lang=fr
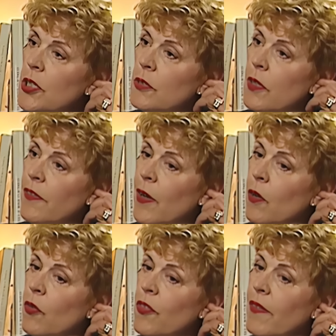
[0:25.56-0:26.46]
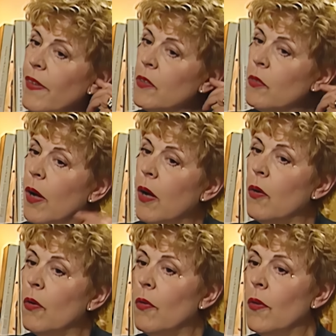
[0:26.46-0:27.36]
que je voulais faire le
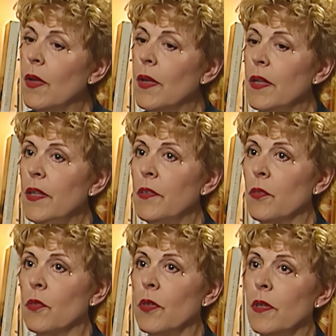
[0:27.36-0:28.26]
conservatoire, ils ont